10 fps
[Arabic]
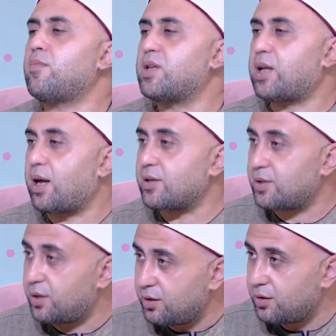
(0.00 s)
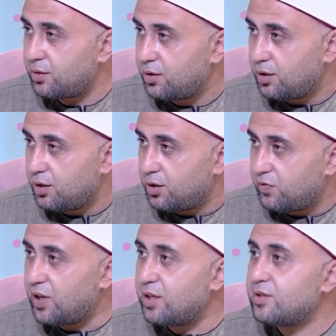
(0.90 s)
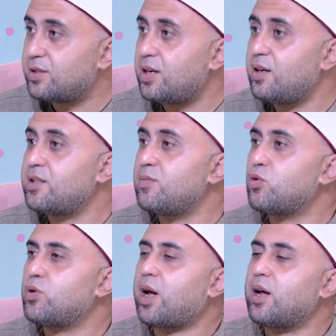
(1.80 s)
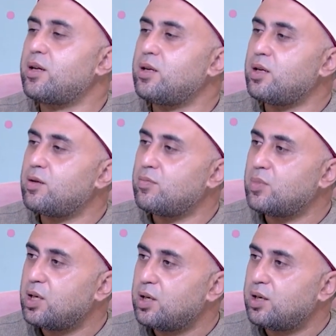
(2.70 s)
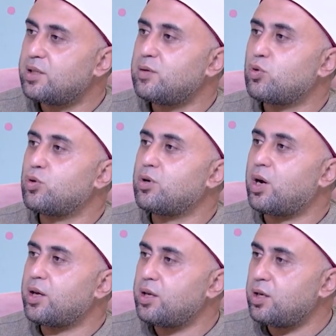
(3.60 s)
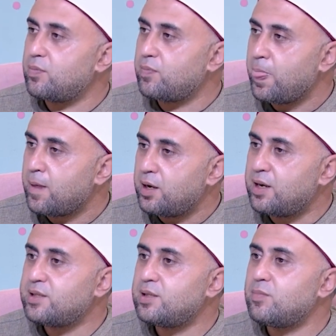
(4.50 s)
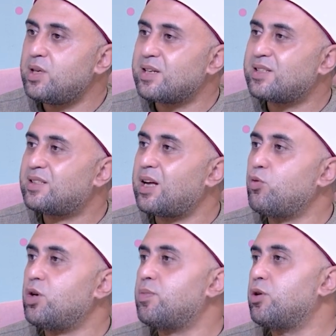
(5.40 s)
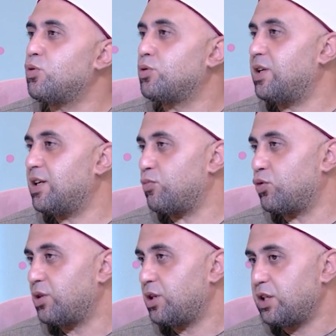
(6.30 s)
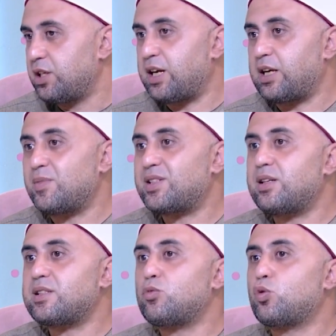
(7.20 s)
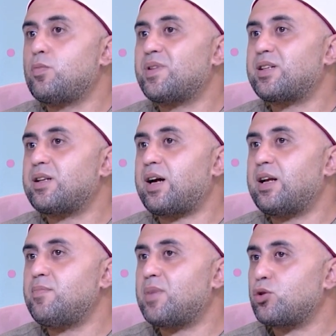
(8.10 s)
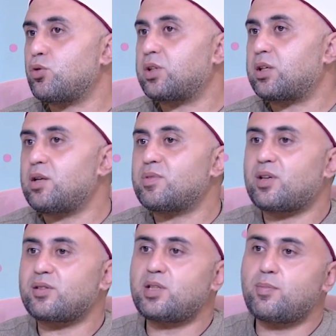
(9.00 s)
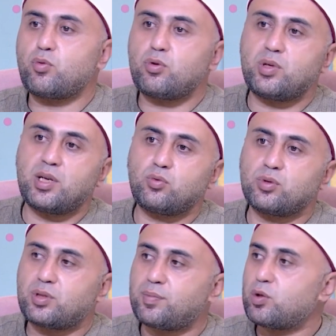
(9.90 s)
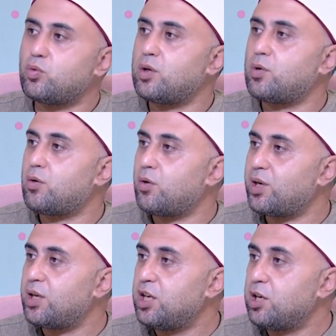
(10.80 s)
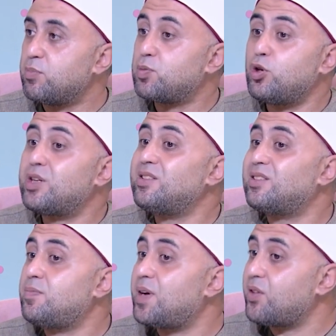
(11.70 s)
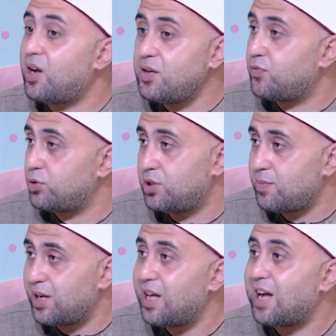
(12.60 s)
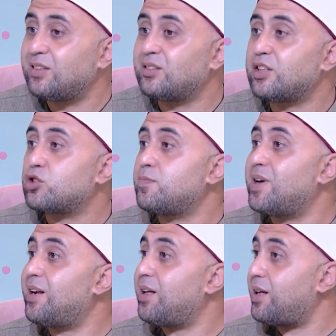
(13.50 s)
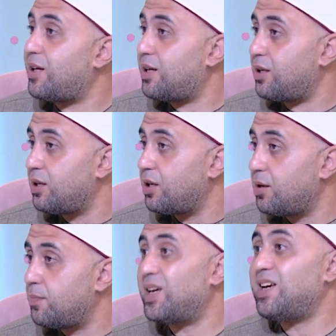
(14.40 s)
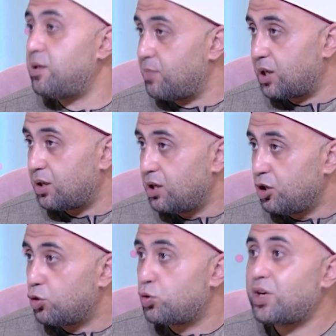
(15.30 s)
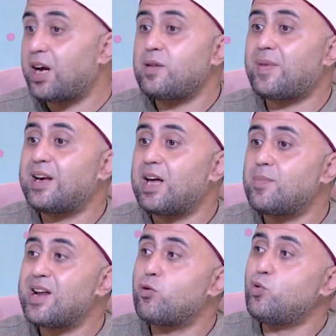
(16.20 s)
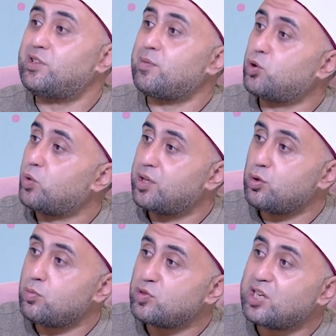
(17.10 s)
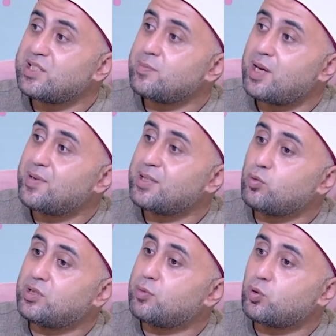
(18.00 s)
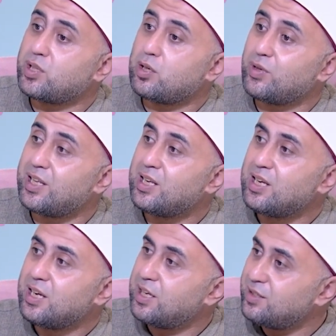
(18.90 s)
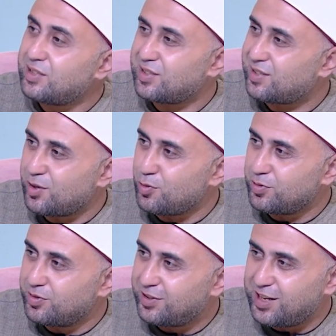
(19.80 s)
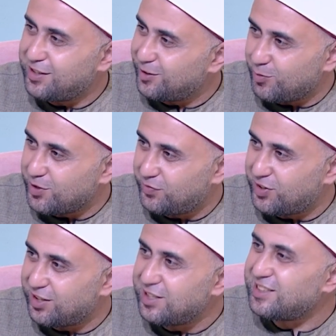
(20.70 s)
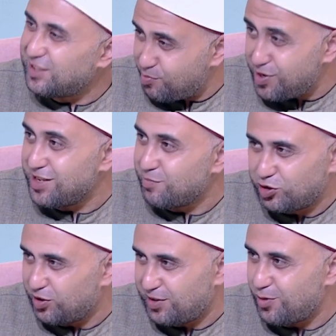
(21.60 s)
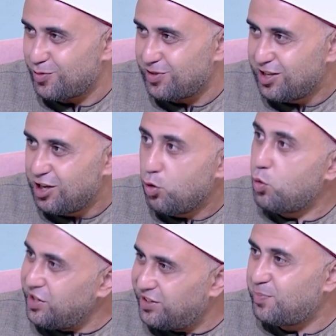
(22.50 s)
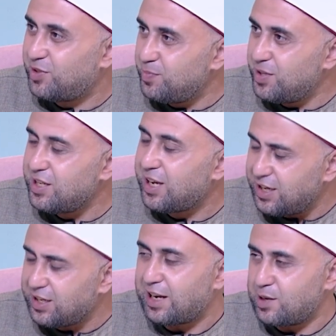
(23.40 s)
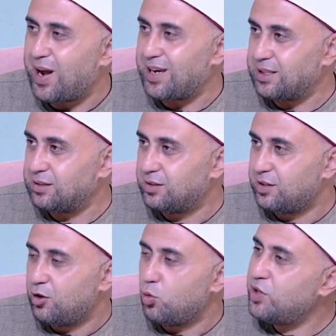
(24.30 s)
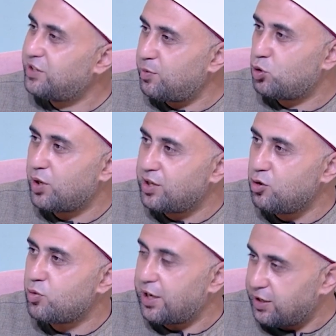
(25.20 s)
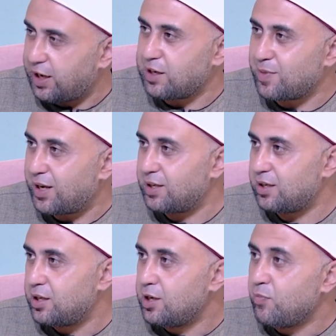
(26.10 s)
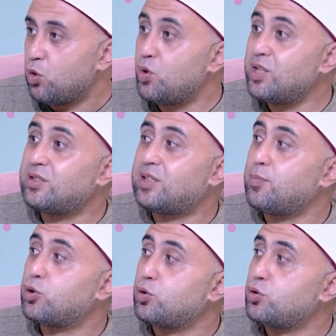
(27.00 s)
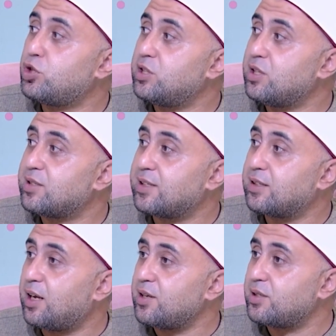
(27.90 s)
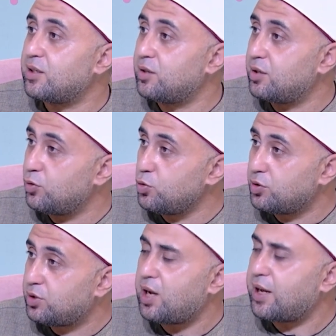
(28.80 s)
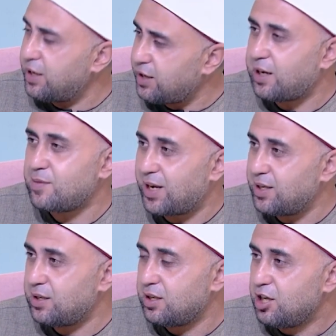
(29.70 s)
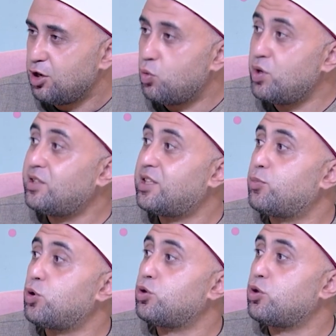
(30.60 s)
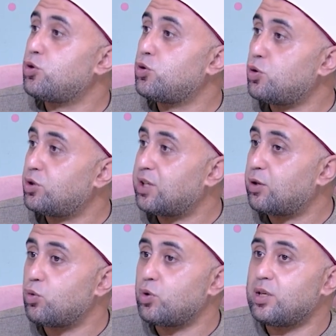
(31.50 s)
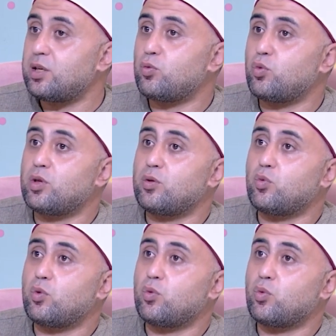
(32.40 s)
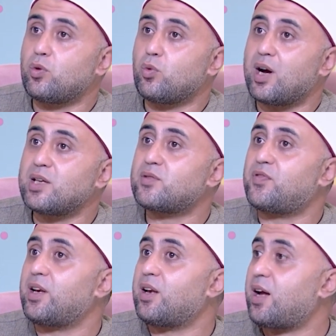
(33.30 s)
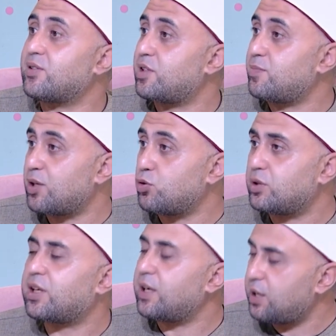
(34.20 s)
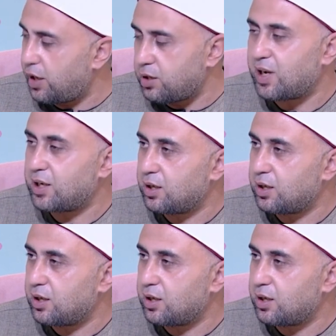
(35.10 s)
من العسل فالانسان لازم يكون حليم لازم يكون رحيم لازم يستوعب اللي قدامه يعني مثلا لازم تكون مثلا حليم مع زوجتك هي متعصبه والولاد والطبيخ و و و مش بقول لك ان انت تبقى ضعيف قدامها لا ان تشملها بحلمك تكون حليم على ابنائك وانت بتوجههم مش لازم ابدا وانت بتوجه الولد ان انت تكسره لا انت وظيفتك ان انت تبنيه مش تكسره طبعا. وانت بتبنيه خليك حليم عليه وانت بتوجهه خليك حليم عليه وانت بترشد الانسان العاصي لنور طاعه خليك حليم عليه وانت بترشد زوجتك و... و... و... واصفى اللحظات مع زوجتك خليك حليم عليه